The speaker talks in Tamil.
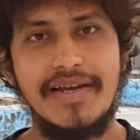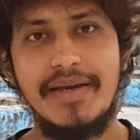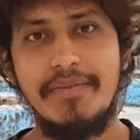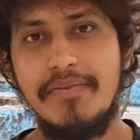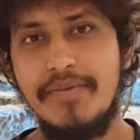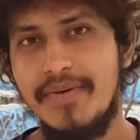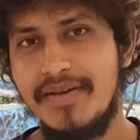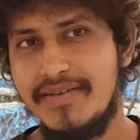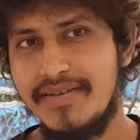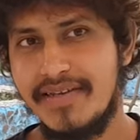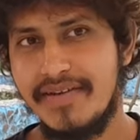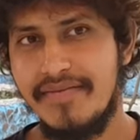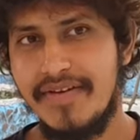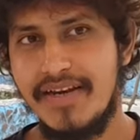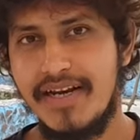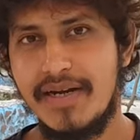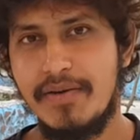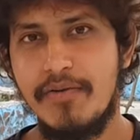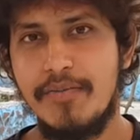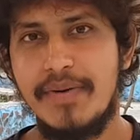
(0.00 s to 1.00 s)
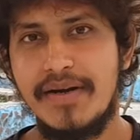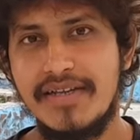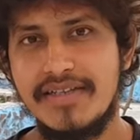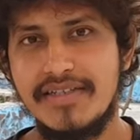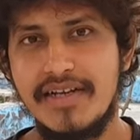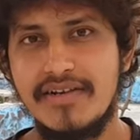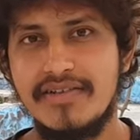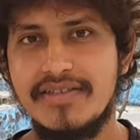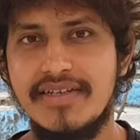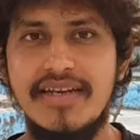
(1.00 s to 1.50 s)
எம்பிபிஎஸ் நீங்கள் வெளிநாட்டில் போய்
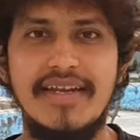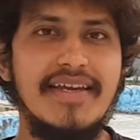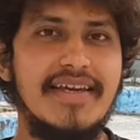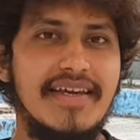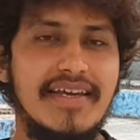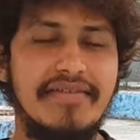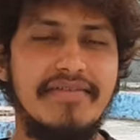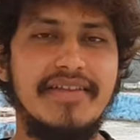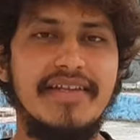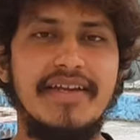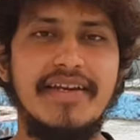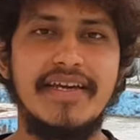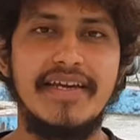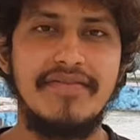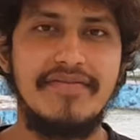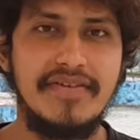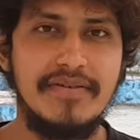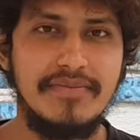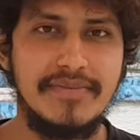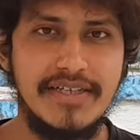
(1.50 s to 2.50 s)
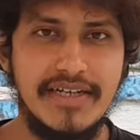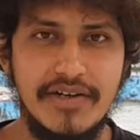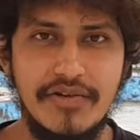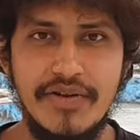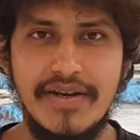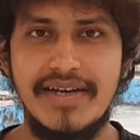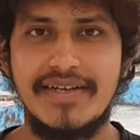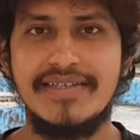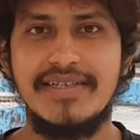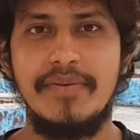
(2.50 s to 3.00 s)
படித்தாலும் சரி இங்கே வந்து நீங்கள் எஃப்எம்ஜின்ற
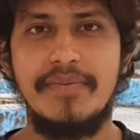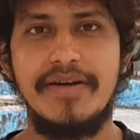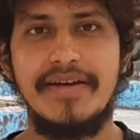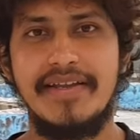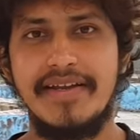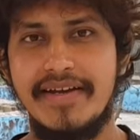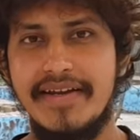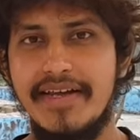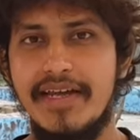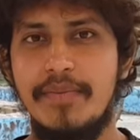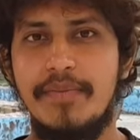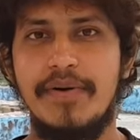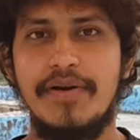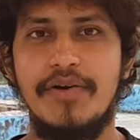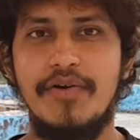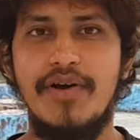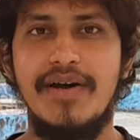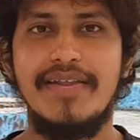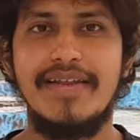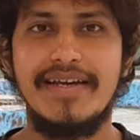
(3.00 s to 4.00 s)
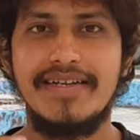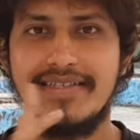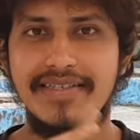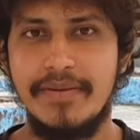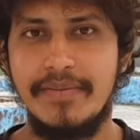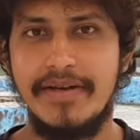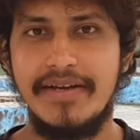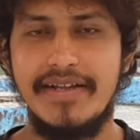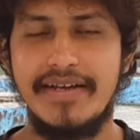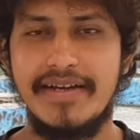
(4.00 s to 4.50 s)
ஒரு எக்ஸாம் எழுதி கிளியர் பண்ணணும் அந்த
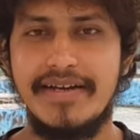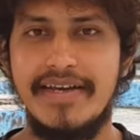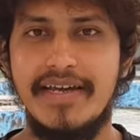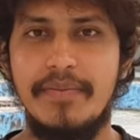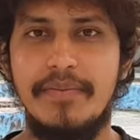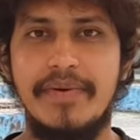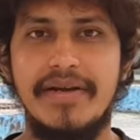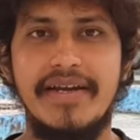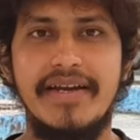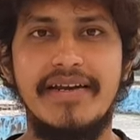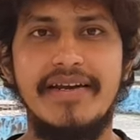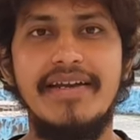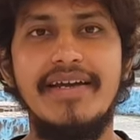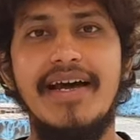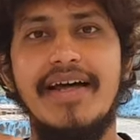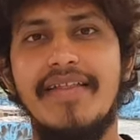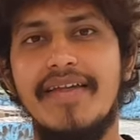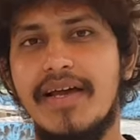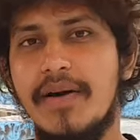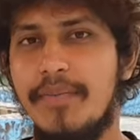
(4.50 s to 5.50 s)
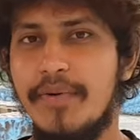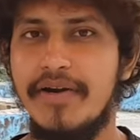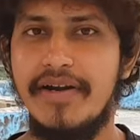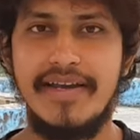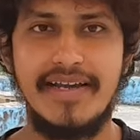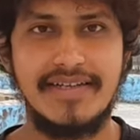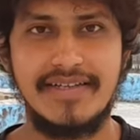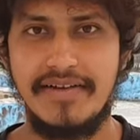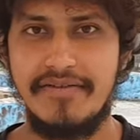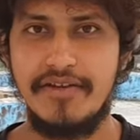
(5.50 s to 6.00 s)
எக்ஸாம் எழுதி கிளியர் பண்ணிவிட்டு அதுக்கப்புறம்
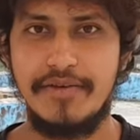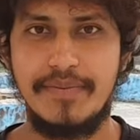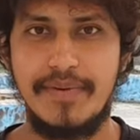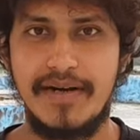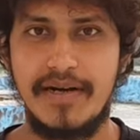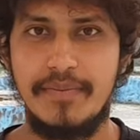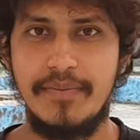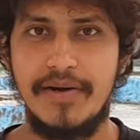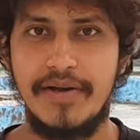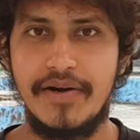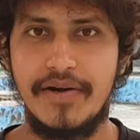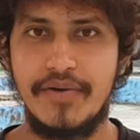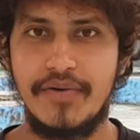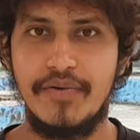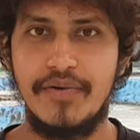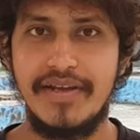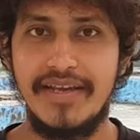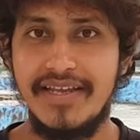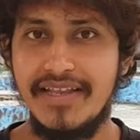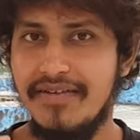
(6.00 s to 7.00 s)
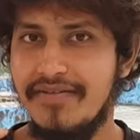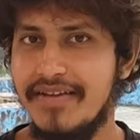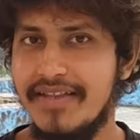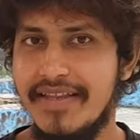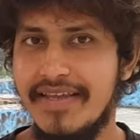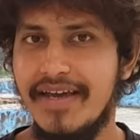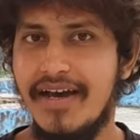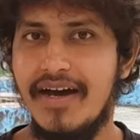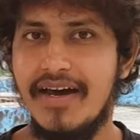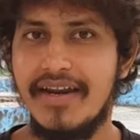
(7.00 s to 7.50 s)
நீங்கள் சர்வீஸ் பண்ணுற மாதிரி இருக்கும் இது
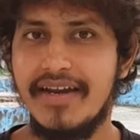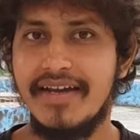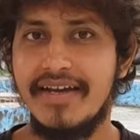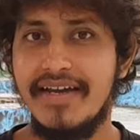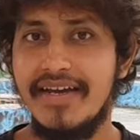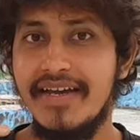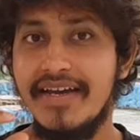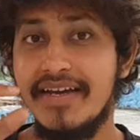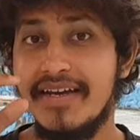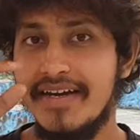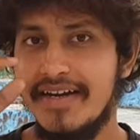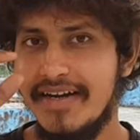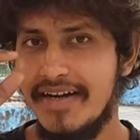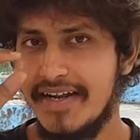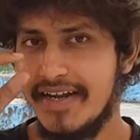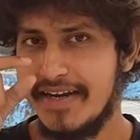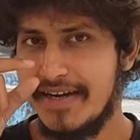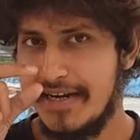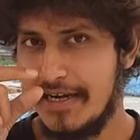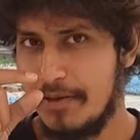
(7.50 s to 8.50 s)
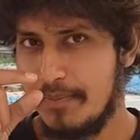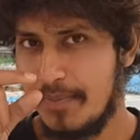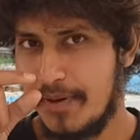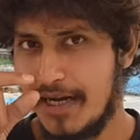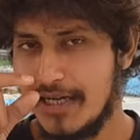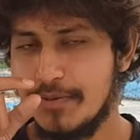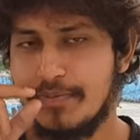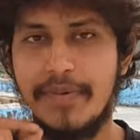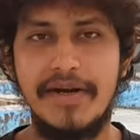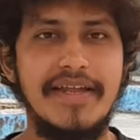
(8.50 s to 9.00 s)
வந்து யாருக்கு நீங்கள் நீட்
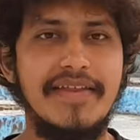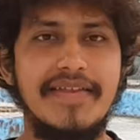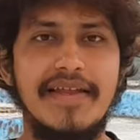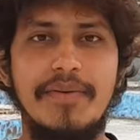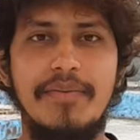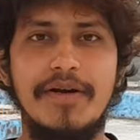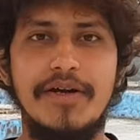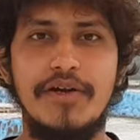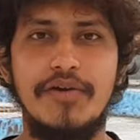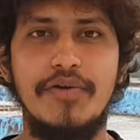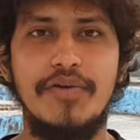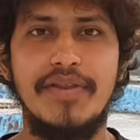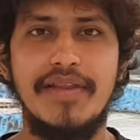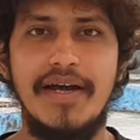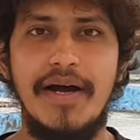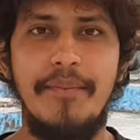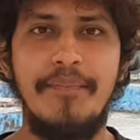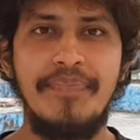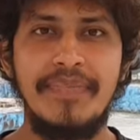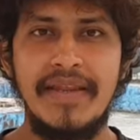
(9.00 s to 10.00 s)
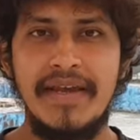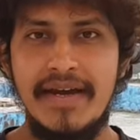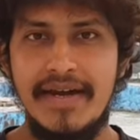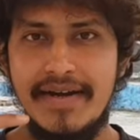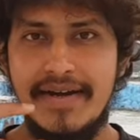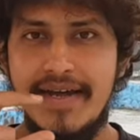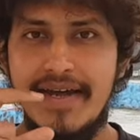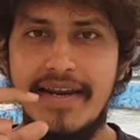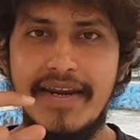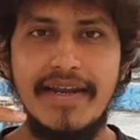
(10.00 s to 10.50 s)
பாஸ் பண்ணியிருந்தால் மட்டும்தான்
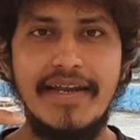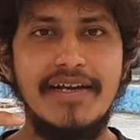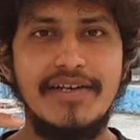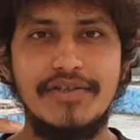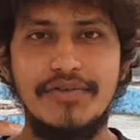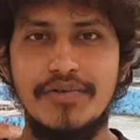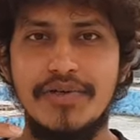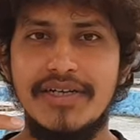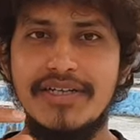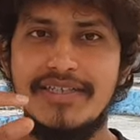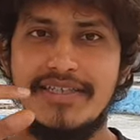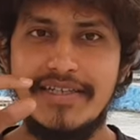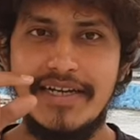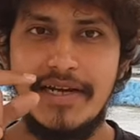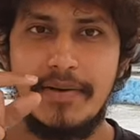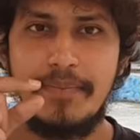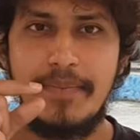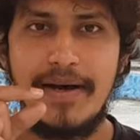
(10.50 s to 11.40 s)
நிறைய ஸ்டூடெண்ட்ஸ் நீட்